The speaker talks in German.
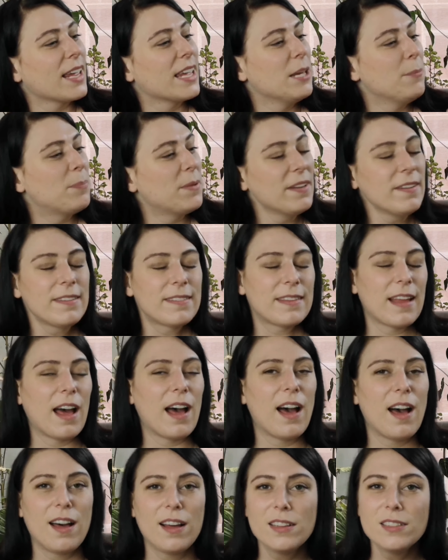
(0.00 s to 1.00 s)
gibt es
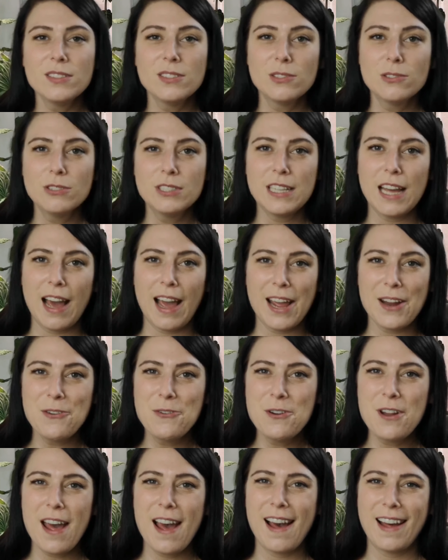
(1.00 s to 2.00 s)
da so die ein
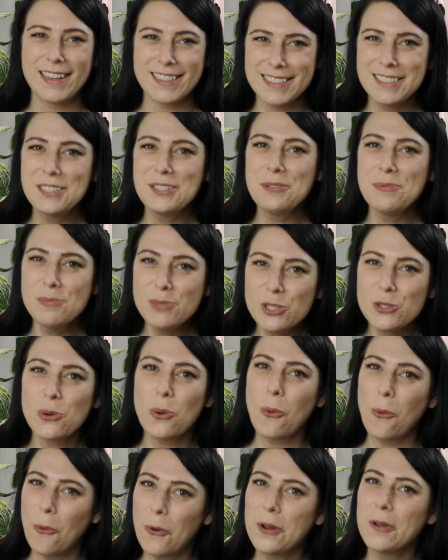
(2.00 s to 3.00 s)
oder andere
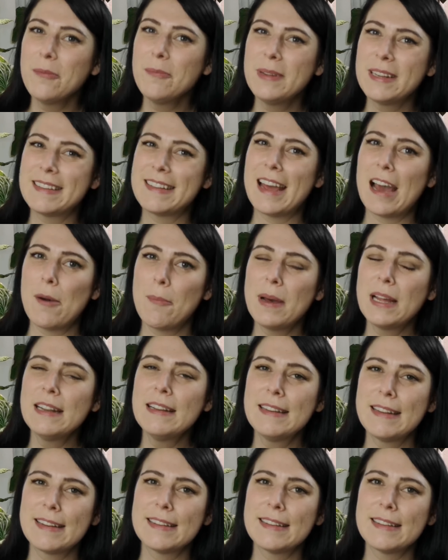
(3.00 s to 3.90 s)
Methode, mit der man